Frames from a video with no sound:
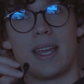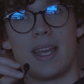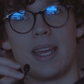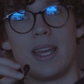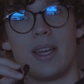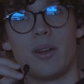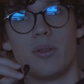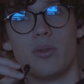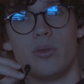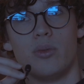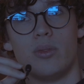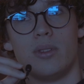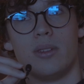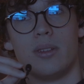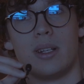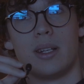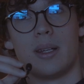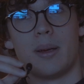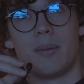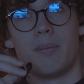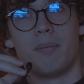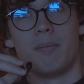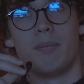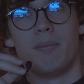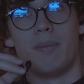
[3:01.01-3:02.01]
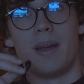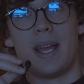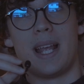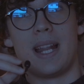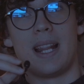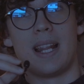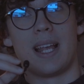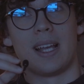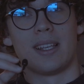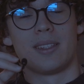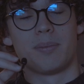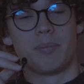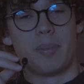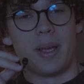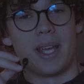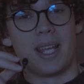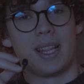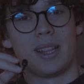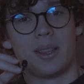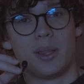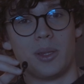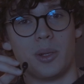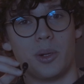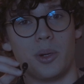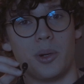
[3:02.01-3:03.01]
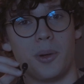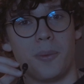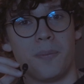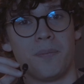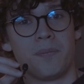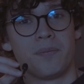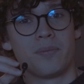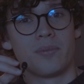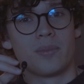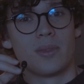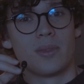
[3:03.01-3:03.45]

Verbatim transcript: è un bell'aspetto